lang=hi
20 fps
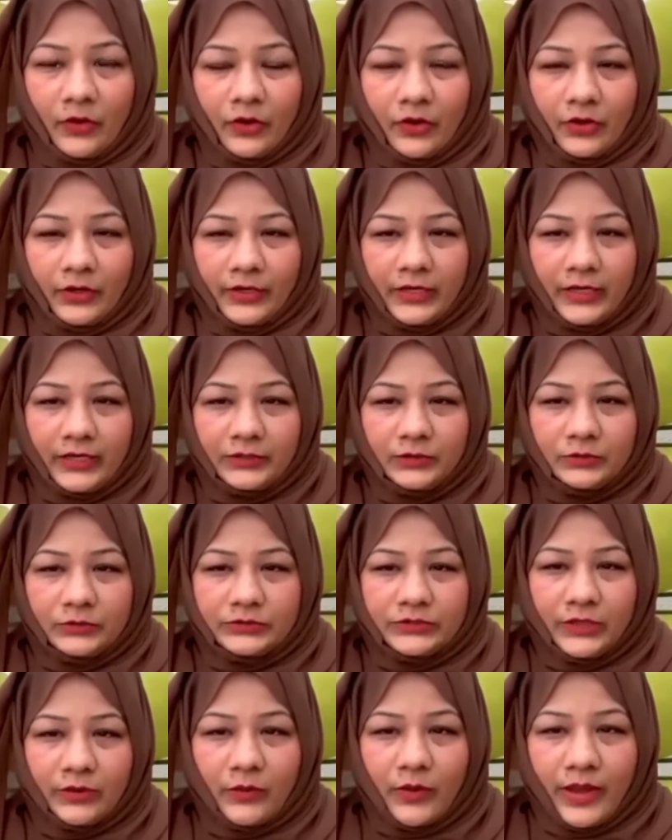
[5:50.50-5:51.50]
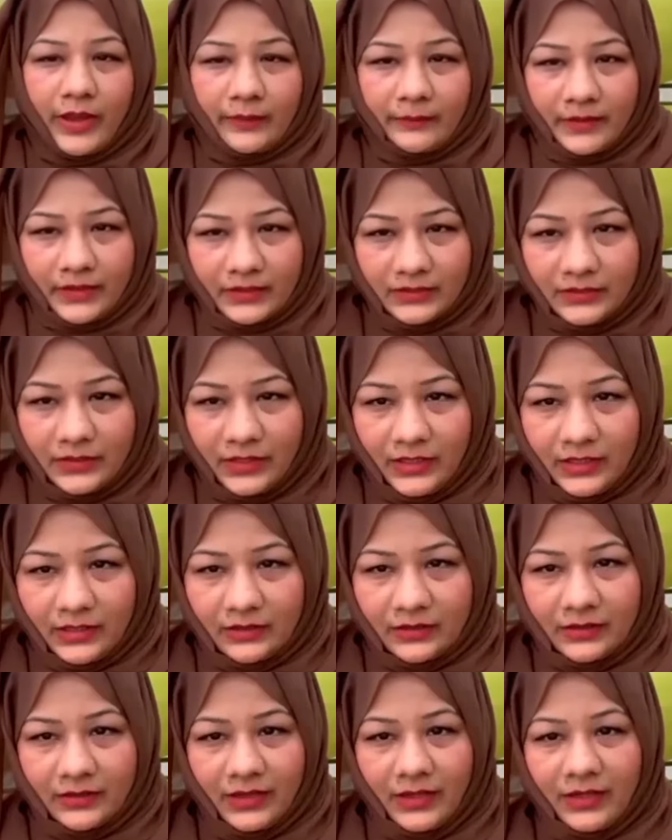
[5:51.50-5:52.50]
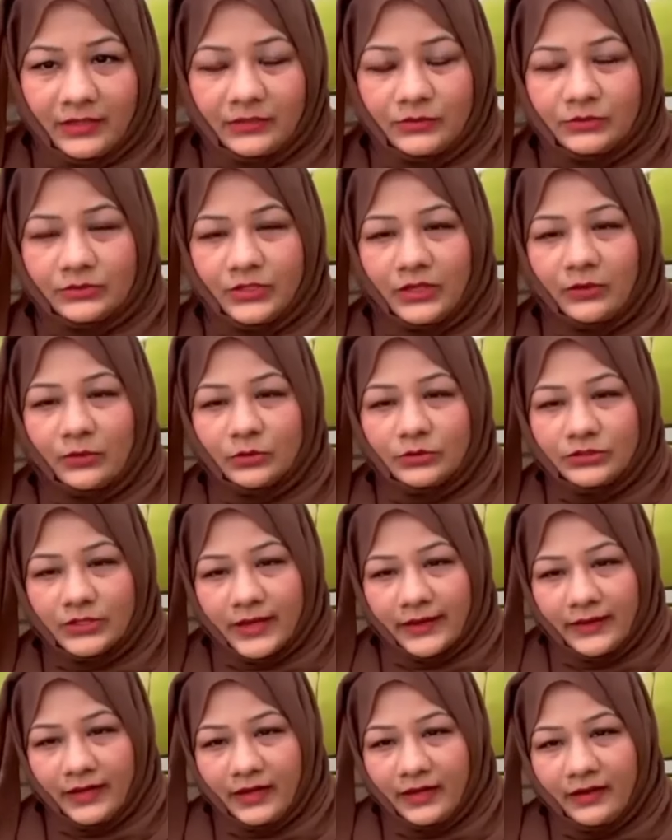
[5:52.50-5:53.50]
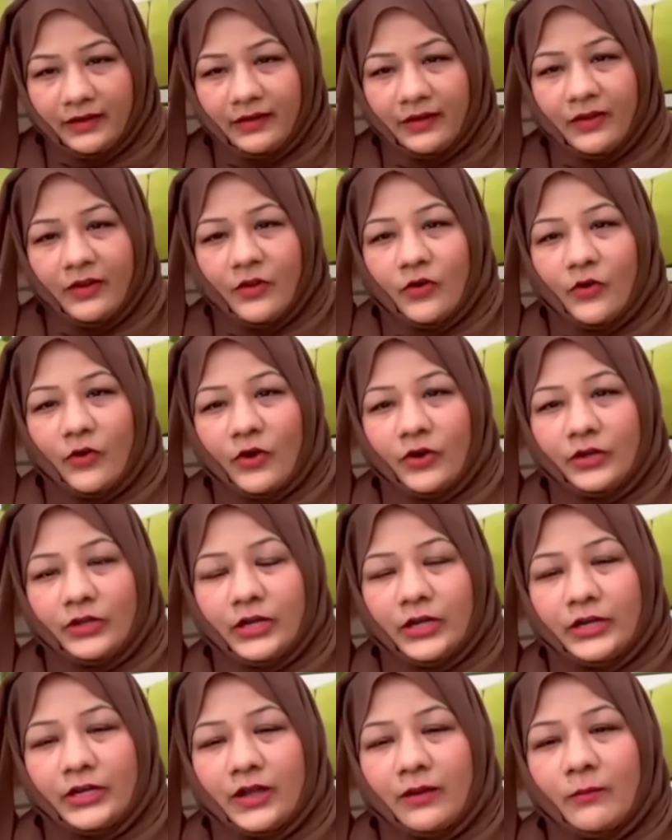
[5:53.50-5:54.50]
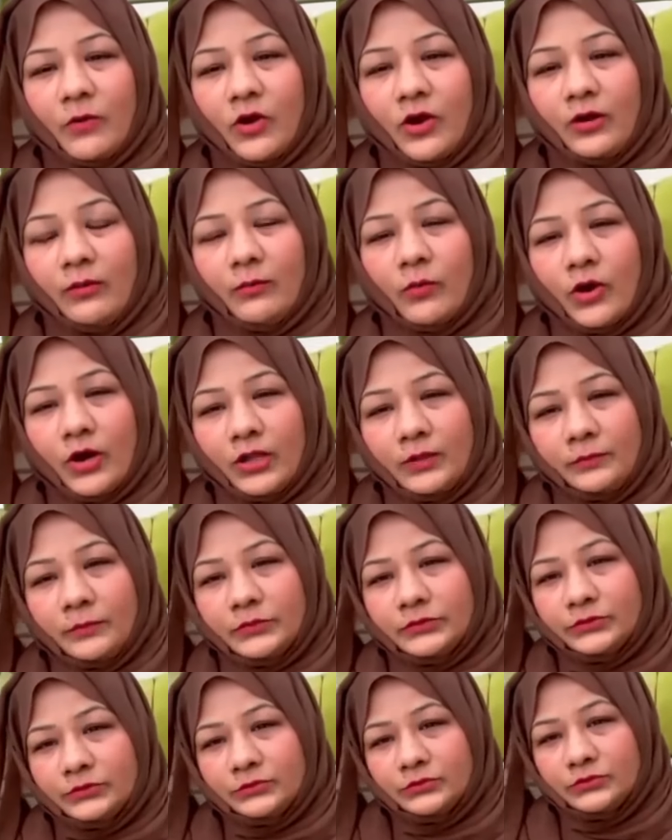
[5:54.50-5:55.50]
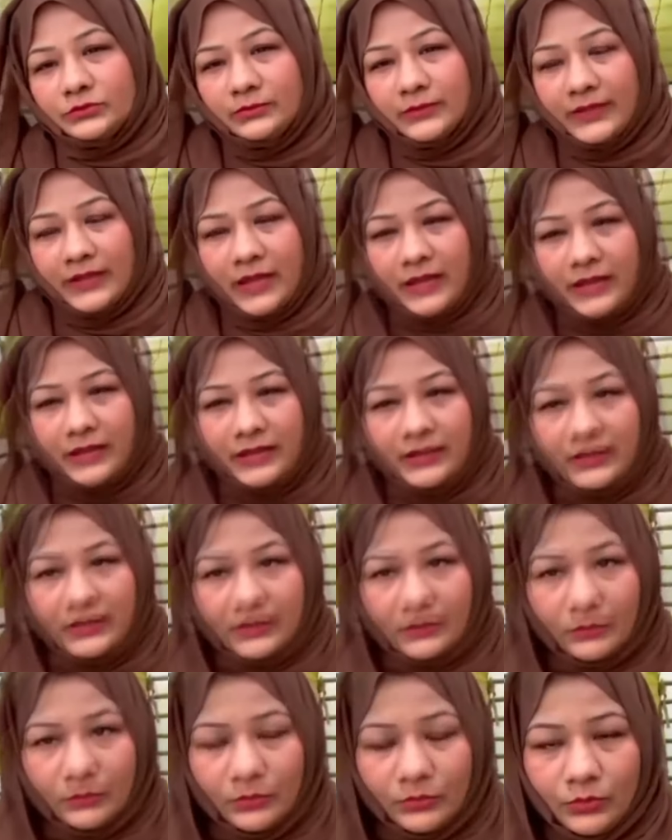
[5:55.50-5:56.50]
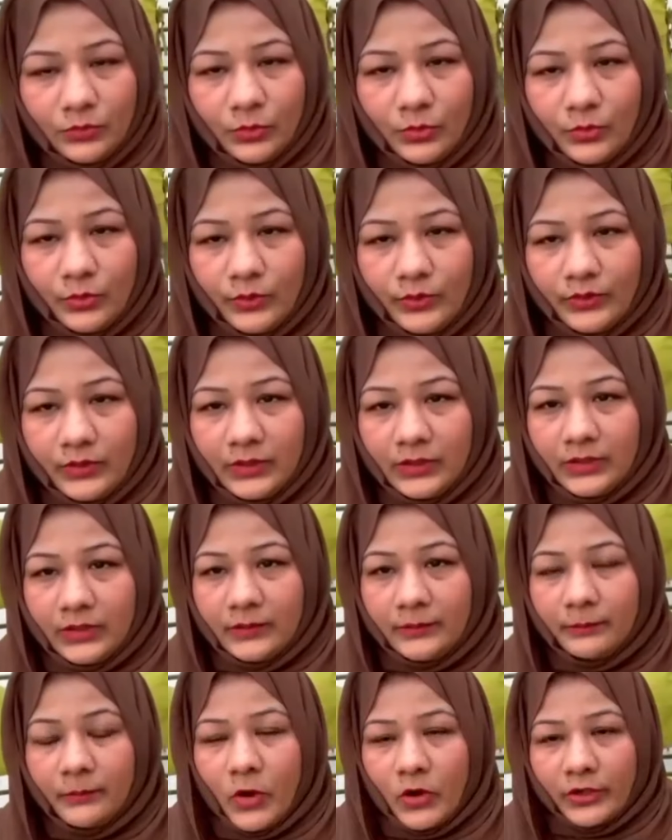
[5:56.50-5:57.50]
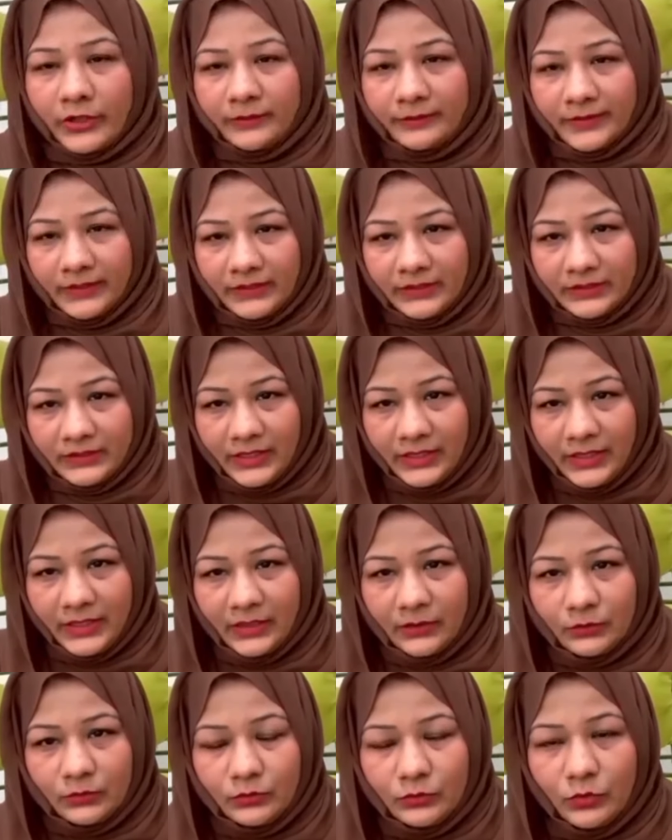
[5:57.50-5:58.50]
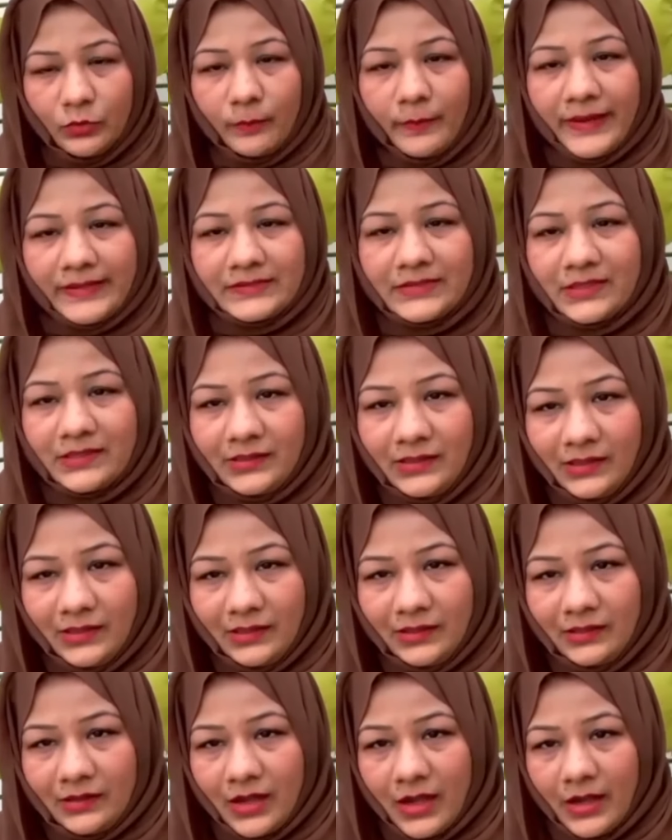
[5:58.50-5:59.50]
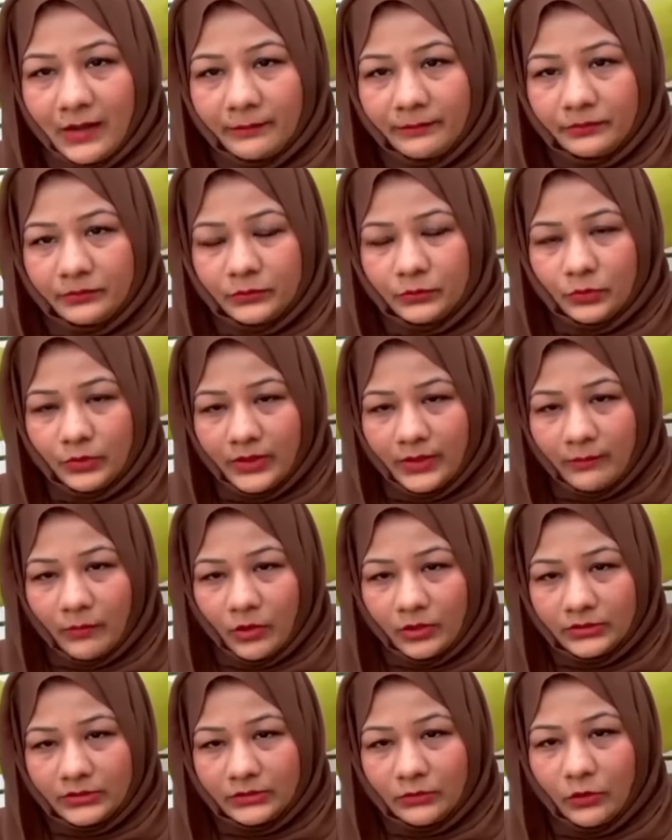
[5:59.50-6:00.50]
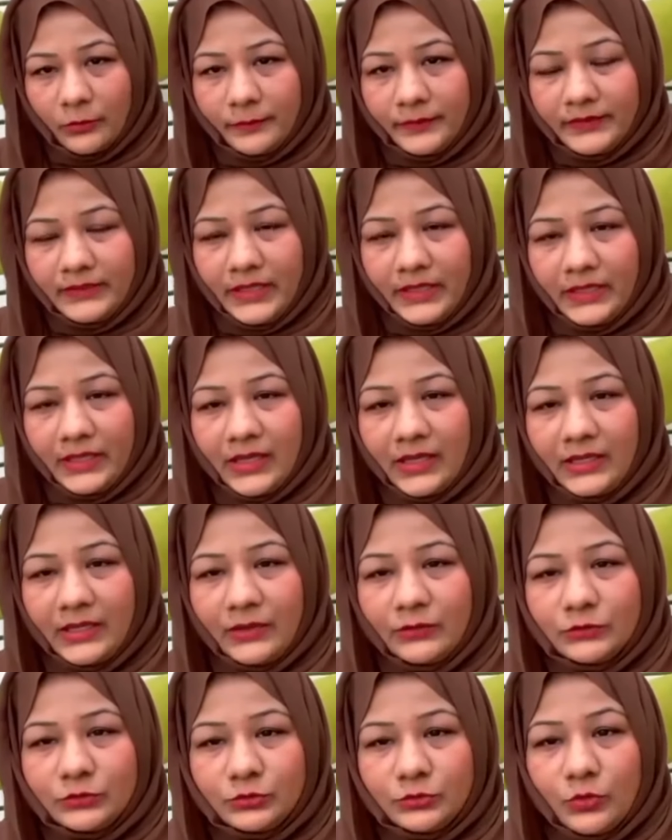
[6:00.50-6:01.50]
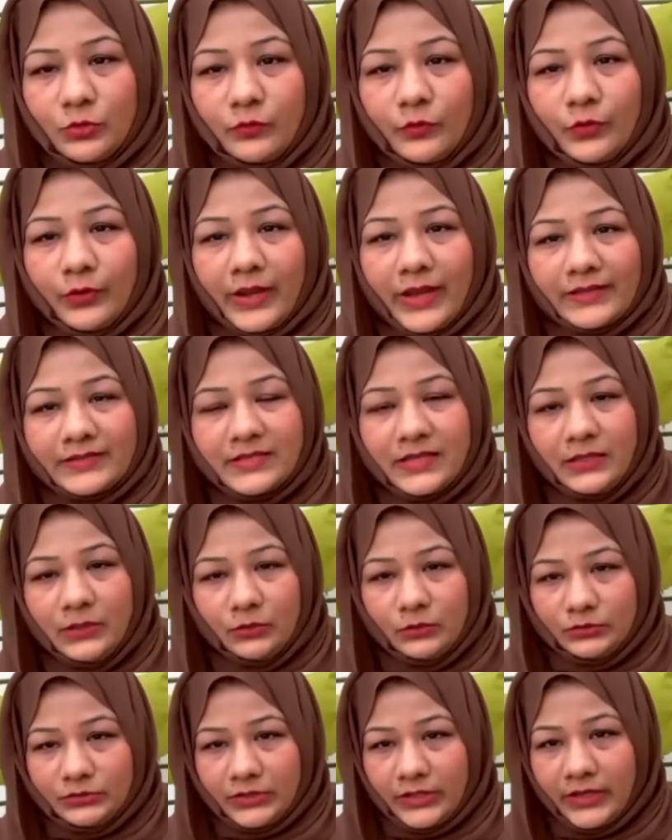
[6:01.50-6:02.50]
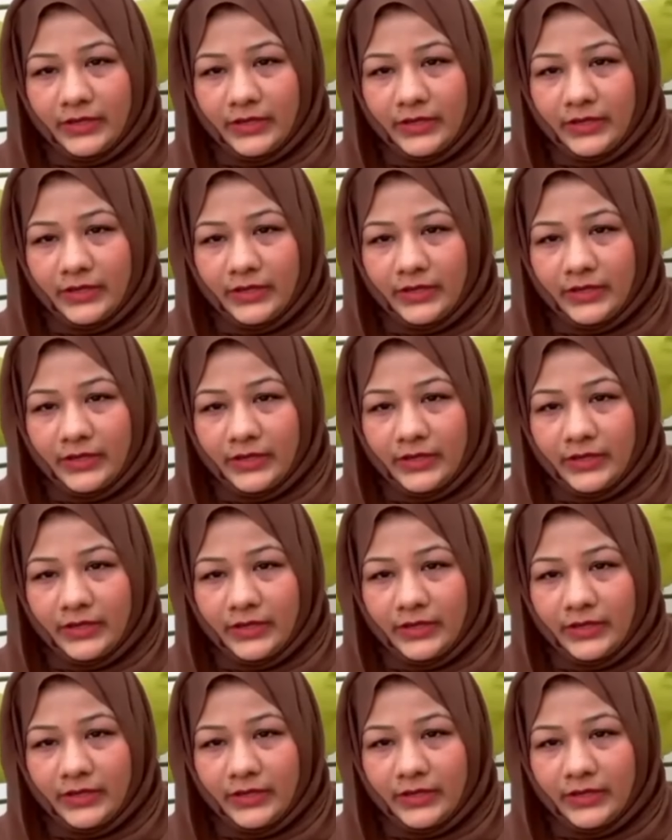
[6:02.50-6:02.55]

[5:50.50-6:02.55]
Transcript: और एक दूसरे को अहमियत दें एक दूसरे को जाने और घर का माहौल बहुत पुरसकून बनाएं उनको पॉकेट मनी दें उनको पैसा दें आप थोड़ा बहुत और फिर देखें कि उसको कैसे यूज़